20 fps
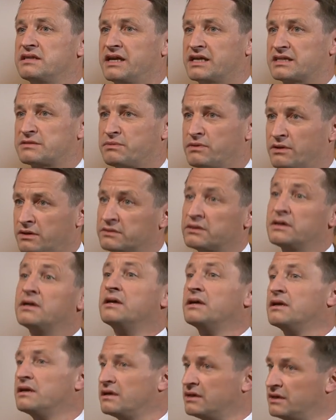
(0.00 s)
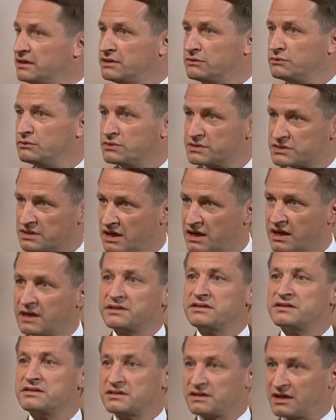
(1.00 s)
der Export in die USA,
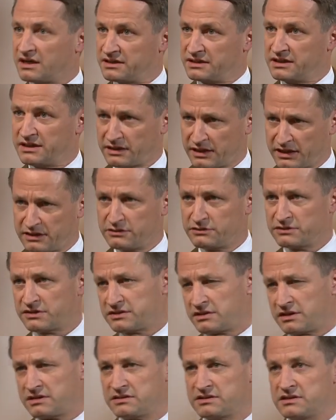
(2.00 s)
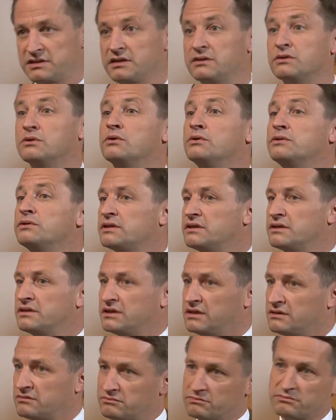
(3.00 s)
die sich gerade hier reindustrialisieren, und in
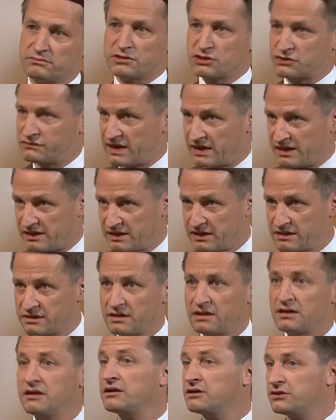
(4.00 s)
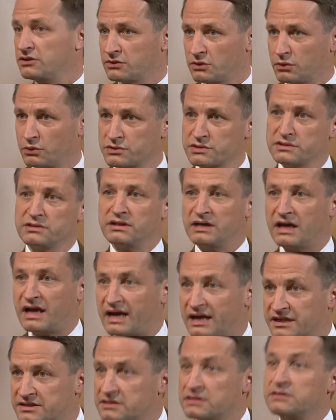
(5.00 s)
die Schwellenländer, die großen in
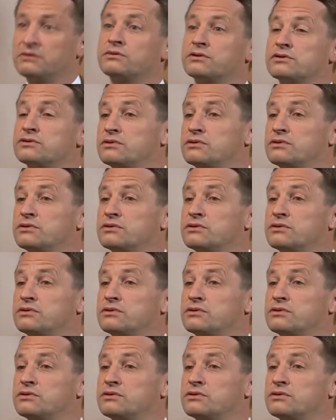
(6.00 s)
Asien und in